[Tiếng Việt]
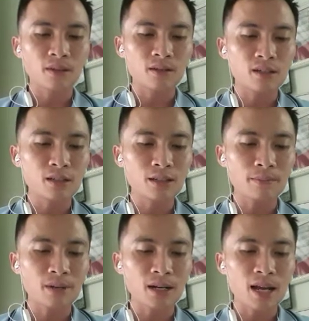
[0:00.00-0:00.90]
xứng
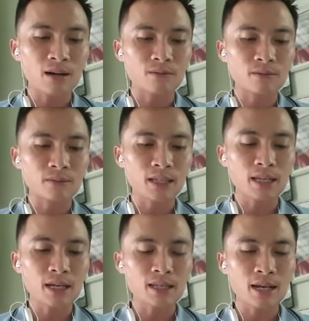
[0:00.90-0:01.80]
tầm lãnh đạo, sẽ
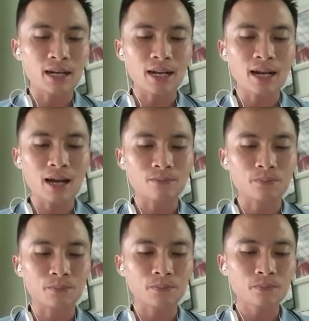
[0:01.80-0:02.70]
trở thành lãnh đạo.
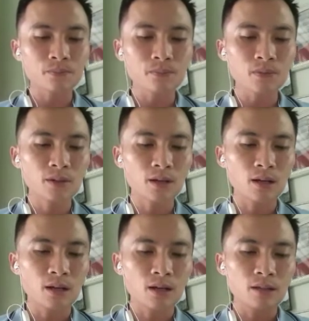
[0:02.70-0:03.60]

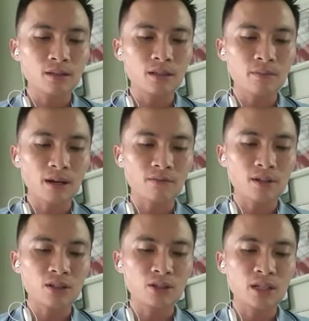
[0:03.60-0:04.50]
Nhưng bạn
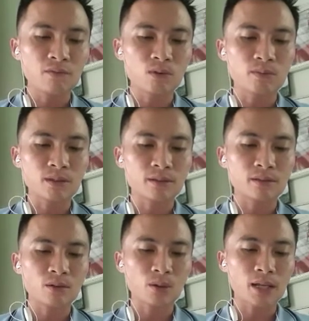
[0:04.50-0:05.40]
vẫn chưa thuyết phục được
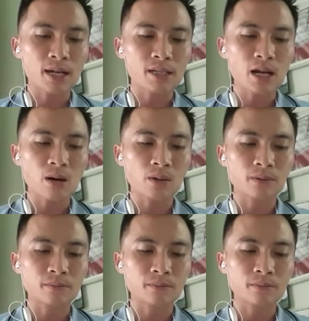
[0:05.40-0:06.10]
toàn thể xã hội.